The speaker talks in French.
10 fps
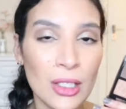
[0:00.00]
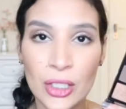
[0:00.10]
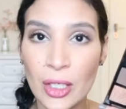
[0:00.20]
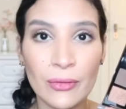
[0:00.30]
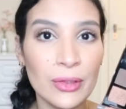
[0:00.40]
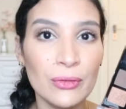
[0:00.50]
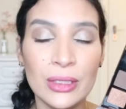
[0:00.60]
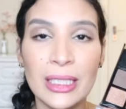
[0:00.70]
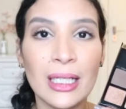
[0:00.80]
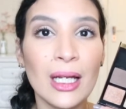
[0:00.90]
J'ai envie de vous
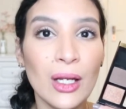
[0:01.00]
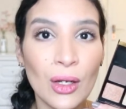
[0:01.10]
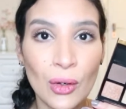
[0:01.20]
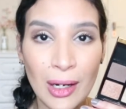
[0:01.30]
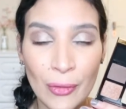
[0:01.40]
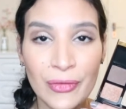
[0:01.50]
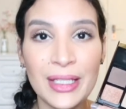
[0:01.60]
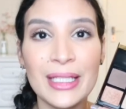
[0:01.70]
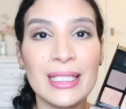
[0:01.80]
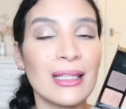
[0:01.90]
dire, le
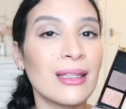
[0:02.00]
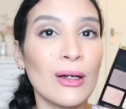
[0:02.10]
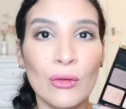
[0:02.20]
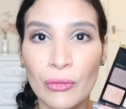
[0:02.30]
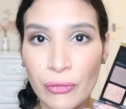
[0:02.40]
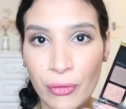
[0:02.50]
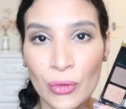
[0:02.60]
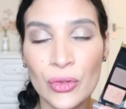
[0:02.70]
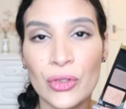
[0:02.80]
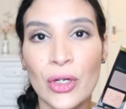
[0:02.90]
fini satin
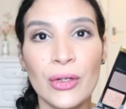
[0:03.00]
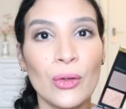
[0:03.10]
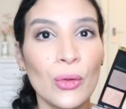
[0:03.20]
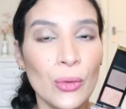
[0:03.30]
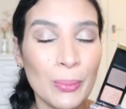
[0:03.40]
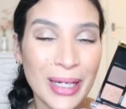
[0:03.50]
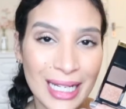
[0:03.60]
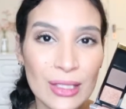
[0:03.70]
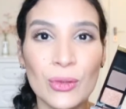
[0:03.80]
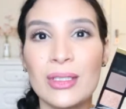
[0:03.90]
fonctionne
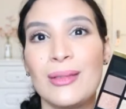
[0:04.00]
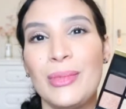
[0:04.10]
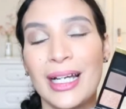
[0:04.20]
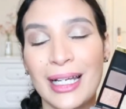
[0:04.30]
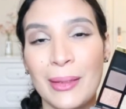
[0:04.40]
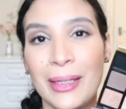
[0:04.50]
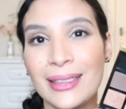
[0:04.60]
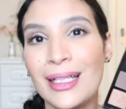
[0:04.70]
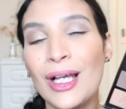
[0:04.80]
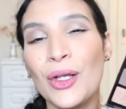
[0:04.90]
presque aussi bien qu'un
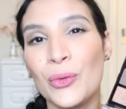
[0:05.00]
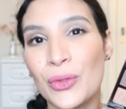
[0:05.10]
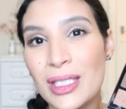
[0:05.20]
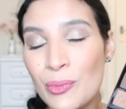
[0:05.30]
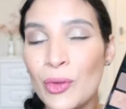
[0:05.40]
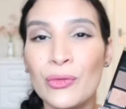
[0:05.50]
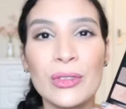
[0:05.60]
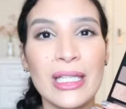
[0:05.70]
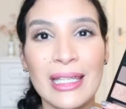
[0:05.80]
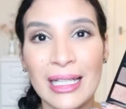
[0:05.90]
mat. Donc si pour vous
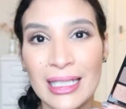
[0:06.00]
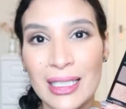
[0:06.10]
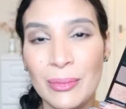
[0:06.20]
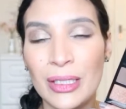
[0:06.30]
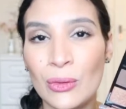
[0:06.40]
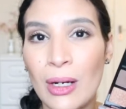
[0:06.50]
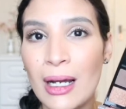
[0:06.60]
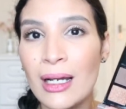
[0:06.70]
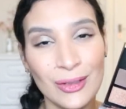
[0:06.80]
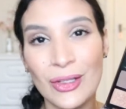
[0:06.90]
c'était
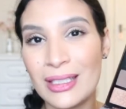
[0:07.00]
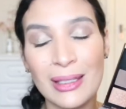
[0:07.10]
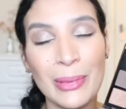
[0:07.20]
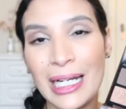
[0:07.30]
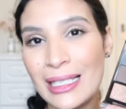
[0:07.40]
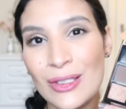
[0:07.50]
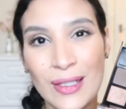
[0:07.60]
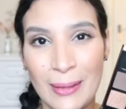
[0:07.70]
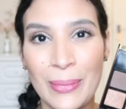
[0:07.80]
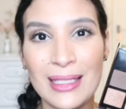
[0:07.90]
rédhibitoire, dans cette palette ce
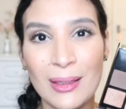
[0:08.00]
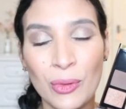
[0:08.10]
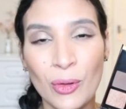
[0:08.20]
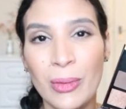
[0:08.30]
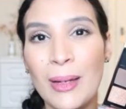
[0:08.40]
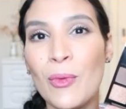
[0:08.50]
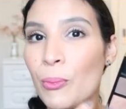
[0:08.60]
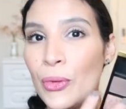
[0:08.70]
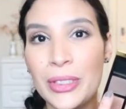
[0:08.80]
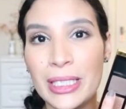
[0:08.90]
n'est pas un problème. On
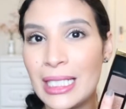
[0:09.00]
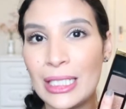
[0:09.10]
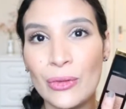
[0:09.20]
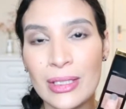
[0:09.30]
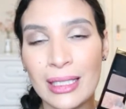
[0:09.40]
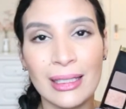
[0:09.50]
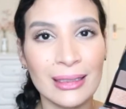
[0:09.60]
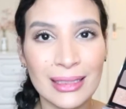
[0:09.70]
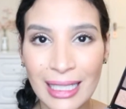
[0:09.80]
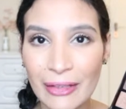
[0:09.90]
peut utiliser les deux satins
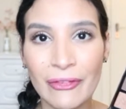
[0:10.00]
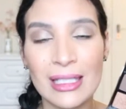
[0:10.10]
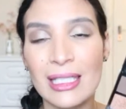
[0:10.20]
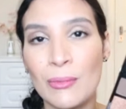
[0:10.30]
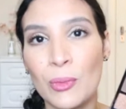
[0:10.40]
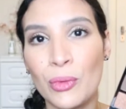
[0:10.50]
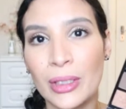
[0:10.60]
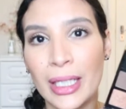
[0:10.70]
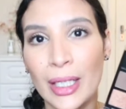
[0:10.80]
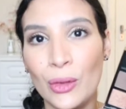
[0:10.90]
très facilement pour
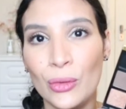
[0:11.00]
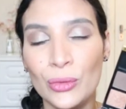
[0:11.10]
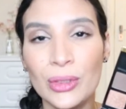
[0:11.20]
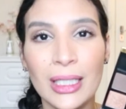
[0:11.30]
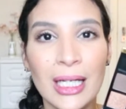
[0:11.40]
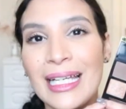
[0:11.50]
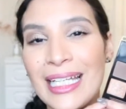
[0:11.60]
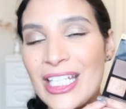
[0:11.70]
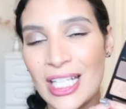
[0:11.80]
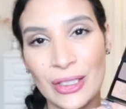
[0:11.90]
créer le look
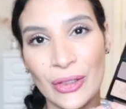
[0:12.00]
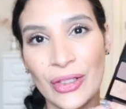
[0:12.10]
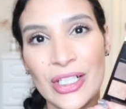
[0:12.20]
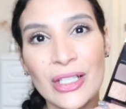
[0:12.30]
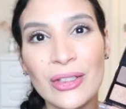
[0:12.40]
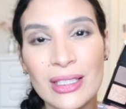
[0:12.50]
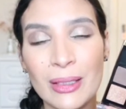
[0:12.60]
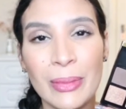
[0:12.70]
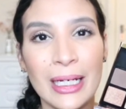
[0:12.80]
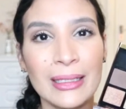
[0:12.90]
et j'adore, j'adore
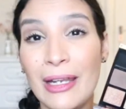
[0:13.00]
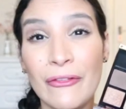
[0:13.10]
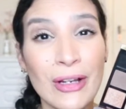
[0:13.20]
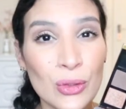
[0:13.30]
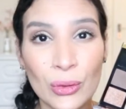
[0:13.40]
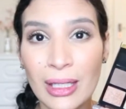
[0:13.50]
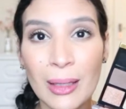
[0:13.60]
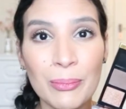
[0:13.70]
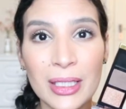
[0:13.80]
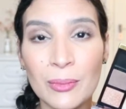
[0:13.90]
cette palette. Les fards sont
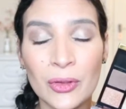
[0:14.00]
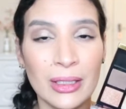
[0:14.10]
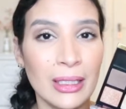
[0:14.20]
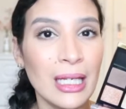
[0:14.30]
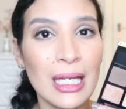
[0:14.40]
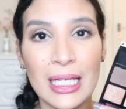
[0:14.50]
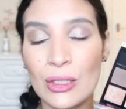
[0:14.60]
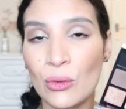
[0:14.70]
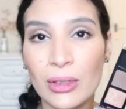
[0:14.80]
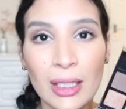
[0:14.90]
très pigmentés, ils
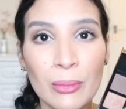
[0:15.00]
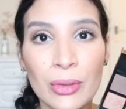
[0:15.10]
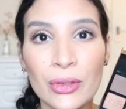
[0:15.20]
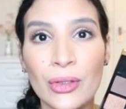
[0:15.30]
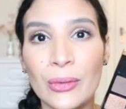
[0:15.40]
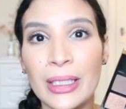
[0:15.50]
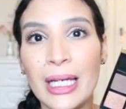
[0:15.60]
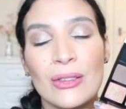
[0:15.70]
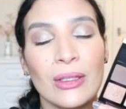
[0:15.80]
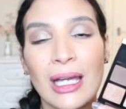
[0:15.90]
sont très buttery,
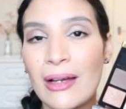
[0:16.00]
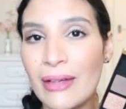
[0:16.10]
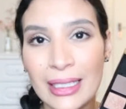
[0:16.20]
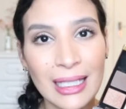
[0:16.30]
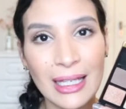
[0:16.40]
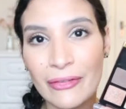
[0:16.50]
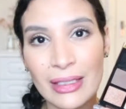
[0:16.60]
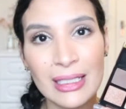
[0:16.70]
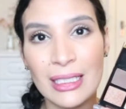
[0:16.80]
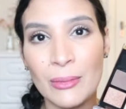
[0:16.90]
ils se travaillent très
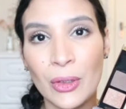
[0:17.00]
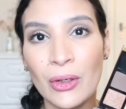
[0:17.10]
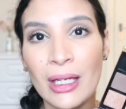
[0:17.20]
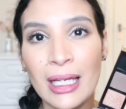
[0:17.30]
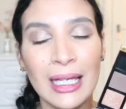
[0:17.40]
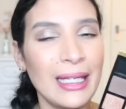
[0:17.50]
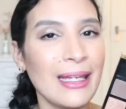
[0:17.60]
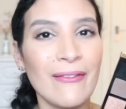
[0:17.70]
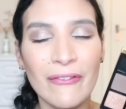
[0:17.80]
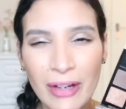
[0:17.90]
facilement et il
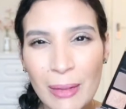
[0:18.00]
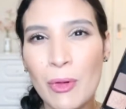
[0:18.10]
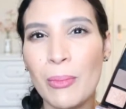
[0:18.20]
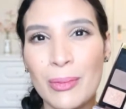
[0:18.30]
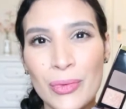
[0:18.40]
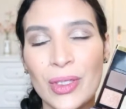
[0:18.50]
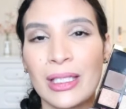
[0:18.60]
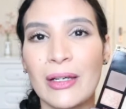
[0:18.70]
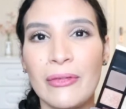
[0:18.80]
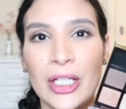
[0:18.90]
n'y a vraiment pas besoin
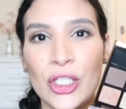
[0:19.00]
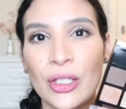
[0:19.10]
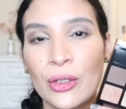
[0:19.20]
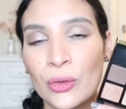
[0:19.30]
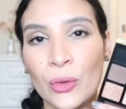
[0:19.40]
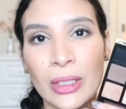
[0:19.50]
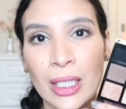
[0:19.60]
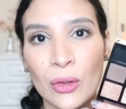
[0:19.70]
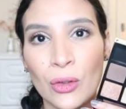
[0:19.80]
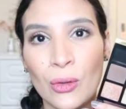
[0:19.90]
de réfléchir quand on
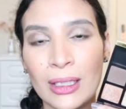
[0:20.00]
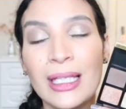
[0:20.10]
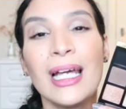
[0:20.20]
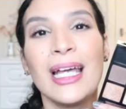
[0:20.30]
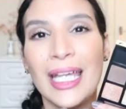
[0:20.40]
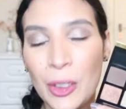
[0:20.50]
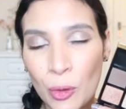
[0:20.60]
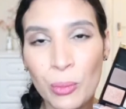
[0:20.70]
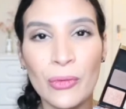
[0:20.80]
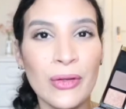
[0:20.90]
regarde le quad et
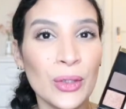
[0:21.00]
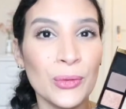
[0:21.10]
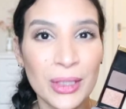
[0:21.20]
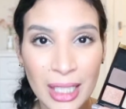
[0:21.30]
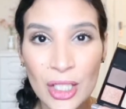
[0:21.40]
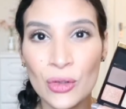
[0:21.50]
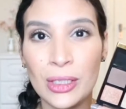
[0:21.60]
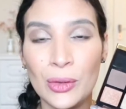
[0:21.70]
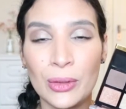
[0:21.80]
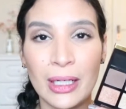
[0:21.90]
on peut faire de très
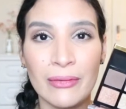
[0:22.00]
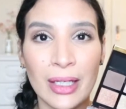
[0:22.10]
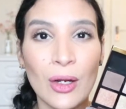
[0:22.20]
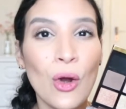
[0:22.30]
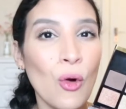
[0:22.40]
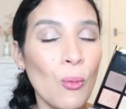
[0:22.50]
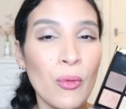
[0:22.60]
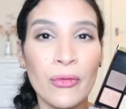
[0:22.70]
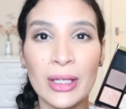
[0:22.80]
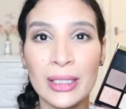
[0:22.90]
jolis looks avec. On
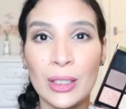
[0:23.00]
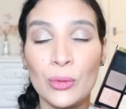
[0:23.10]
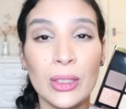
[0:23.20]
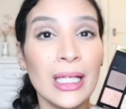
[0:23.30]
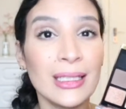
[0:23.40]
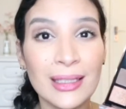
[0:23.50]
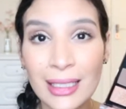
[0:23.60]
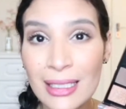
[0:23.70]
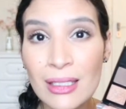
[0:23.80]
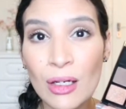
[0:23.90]
peut faire des looks
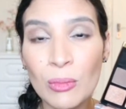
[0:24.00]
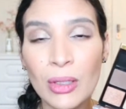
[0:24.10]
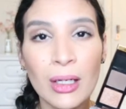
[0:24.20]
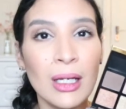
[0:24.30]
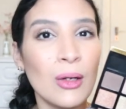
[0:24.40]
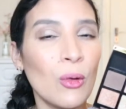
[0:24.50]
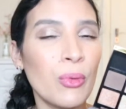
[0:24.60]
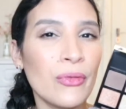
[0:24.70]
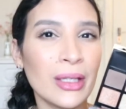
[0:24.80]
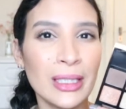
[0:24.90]
très sobres, on
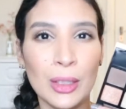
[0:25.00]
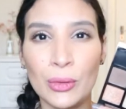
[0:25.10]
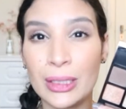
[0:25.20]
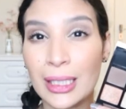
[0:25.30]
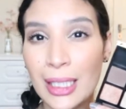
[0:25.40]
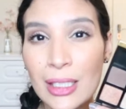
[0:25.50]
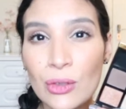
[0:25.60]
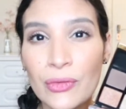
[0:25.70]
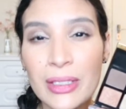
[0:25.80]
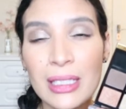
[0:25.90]
peut faire des looks très
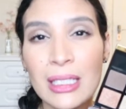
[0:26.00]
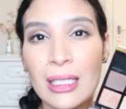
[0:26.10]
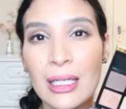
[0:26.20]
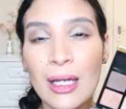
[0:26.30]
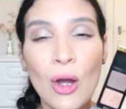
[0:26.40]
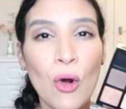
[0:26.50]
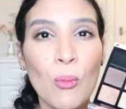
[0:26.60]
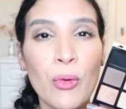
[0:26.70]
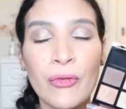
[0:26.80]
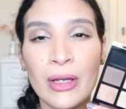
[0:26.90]
sophistiqués,
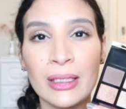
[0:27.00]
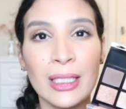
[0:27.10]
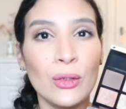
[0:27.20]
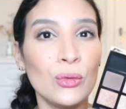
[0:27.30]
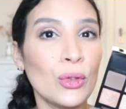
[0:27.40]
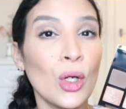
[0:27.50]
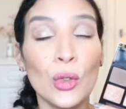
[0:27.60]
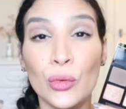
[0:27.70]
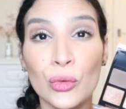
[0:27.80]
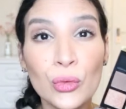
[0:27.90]
on peut faire des looks
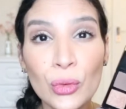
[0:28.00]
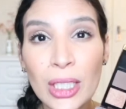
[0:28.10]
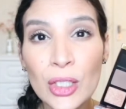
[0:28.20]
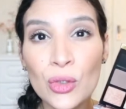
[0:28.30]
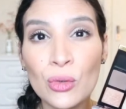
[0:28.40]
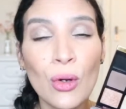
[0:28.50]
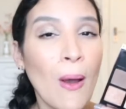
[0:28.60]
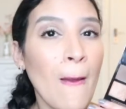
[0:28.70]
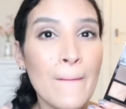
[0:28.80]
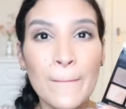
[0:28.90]
de tous les jours,
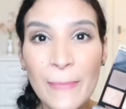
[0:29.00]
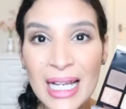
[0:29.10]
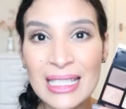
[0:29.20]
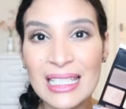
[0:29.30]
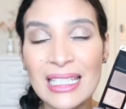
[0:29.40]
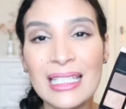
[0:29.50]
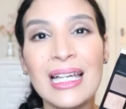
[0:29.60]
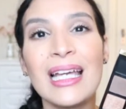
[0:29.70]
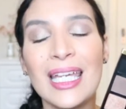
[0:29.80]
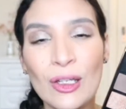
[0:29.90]
basique
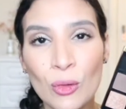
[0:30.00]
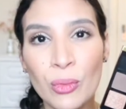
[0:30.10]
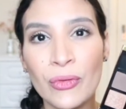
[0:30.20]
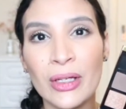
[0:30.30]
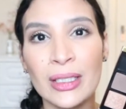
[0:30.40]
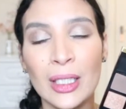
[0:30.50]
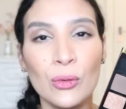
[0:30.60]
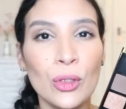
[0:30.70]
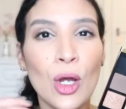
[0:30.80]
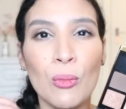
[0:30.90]
et on peut faire des
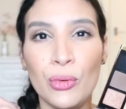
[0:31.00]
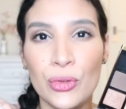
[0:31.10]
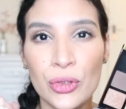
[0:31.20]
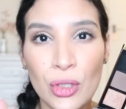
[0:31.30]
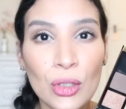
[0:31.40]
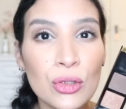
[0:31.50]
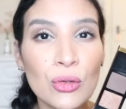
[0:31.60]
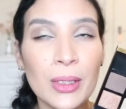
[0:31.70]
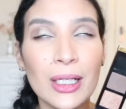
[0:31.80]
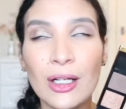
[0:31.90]
looks plus
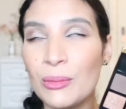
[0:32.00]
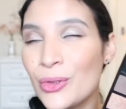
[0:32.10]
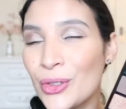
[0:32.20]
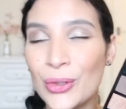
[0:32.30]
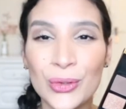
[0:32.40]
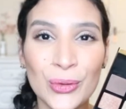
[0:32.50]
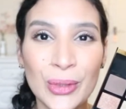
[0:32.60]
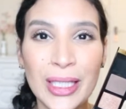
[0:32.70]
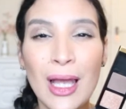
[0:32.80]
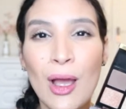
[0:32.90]
sultry comme
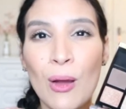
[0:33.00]
aujourd'hui,